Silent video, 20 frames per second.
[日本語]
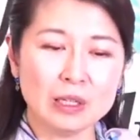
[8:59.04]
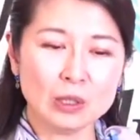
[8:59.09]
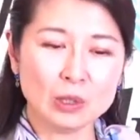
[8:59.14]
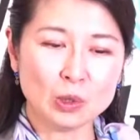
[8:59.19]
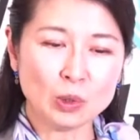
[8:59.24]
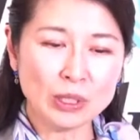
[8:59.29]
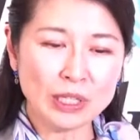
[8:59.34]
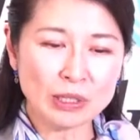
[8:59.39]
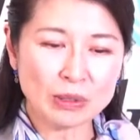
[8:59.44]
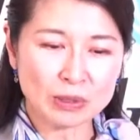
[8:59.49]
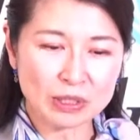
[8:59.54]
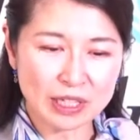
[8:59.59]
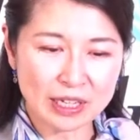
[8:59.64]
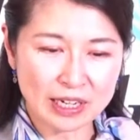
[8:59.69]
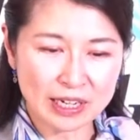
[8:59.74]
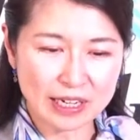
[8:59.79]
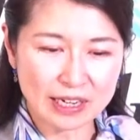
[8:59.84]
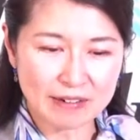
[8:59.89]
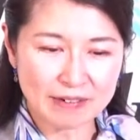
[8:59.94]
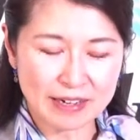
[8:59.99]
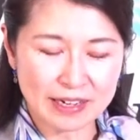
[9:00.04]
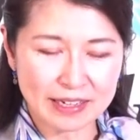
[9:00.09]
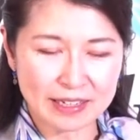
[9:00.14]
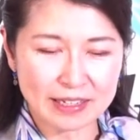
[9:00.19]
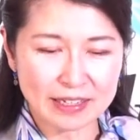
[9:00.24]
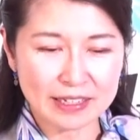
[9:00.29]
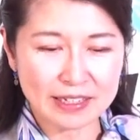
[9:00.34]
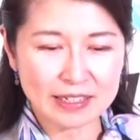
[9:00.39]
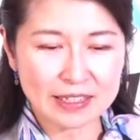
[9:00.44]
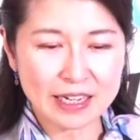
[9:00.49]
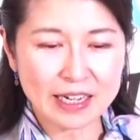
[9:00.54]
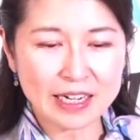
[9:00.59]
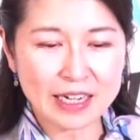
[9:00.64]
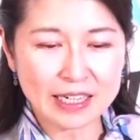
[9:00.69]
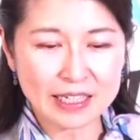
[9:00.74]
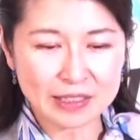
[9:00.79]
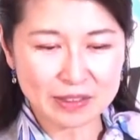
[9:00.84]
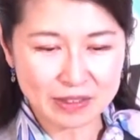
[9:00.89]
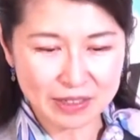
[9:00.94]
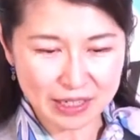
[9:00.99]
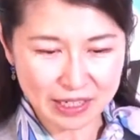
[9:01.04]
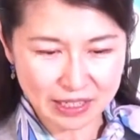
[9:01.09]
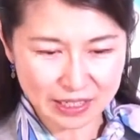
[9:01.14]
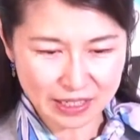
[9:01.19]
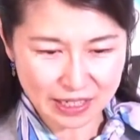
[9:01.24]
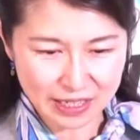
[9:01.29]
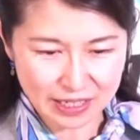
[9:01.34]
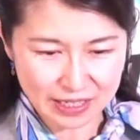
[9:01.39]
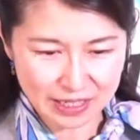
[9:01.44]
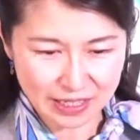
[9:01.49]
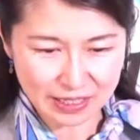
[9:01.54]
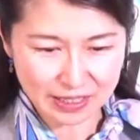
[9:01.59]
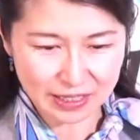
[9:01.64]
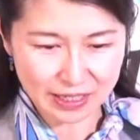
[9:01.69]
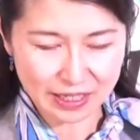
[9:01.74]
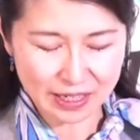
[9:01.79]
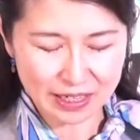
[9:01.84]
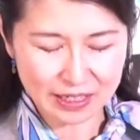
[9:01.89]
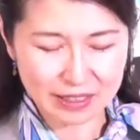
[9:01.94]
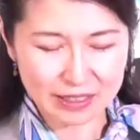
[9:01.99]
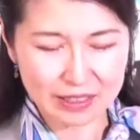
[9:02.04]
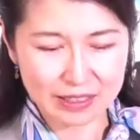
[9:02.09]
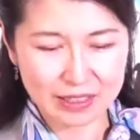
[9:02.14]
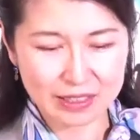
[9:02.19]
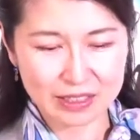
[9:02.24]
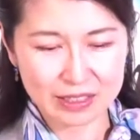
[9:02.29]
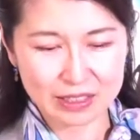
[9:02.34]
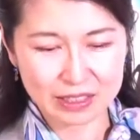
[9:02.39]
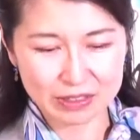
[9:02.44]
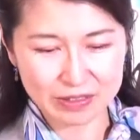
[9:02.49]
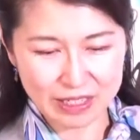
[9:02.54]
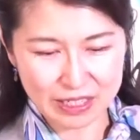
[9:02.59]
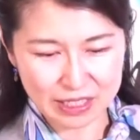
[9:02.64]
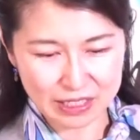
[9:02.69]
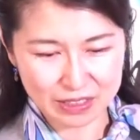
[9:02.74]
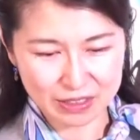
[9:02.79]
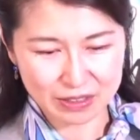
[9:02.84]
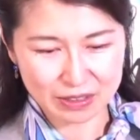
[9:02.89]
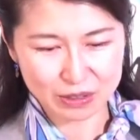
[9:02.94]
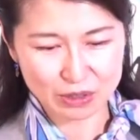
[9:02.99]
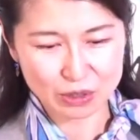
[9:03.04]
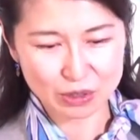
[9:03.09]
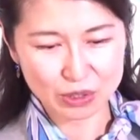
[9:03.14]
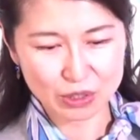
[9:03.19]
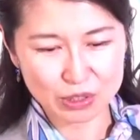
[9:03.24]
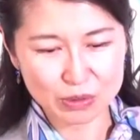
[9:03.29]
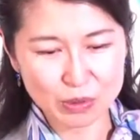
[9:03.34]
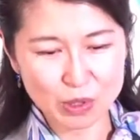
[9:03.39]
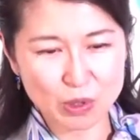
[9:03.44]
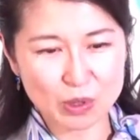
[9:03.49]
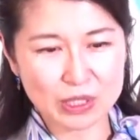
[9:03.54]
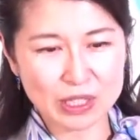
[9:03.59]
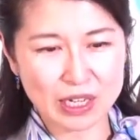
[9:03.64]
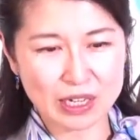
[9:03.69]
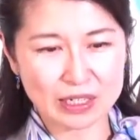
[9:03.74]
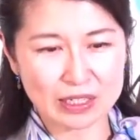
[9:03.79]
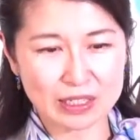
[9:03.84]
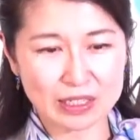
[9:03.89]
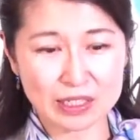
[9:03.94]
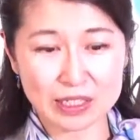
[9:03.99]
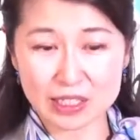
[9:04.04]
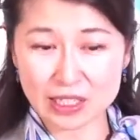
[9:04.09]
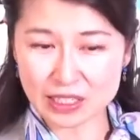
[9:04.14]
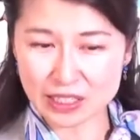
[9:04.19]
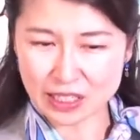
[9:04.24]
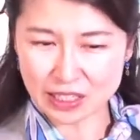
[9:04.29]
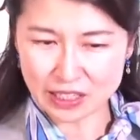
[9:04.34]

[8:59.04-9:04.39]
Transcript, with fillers: トネの手柄は係の兵隊さんから詳しく文子さんに知らせ